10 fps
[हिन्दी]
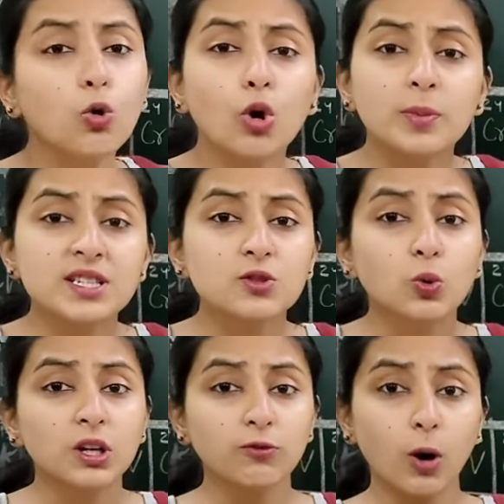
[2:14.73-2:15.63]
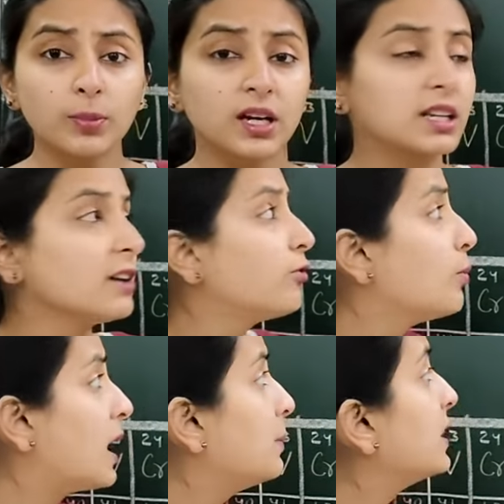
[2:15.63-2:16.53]
कोई भी स्टोरी फॉर्म करके
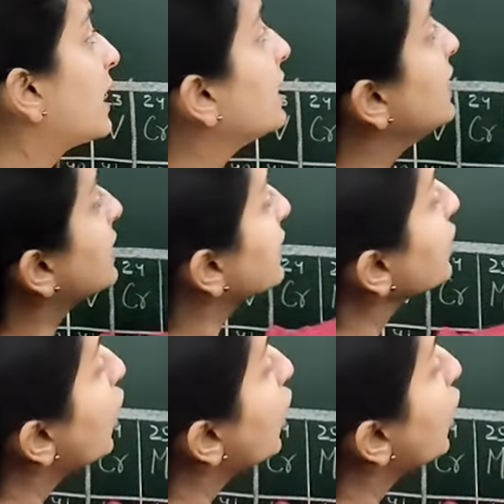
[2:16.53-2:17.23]
फॉर्मेट बनाइए लेकिन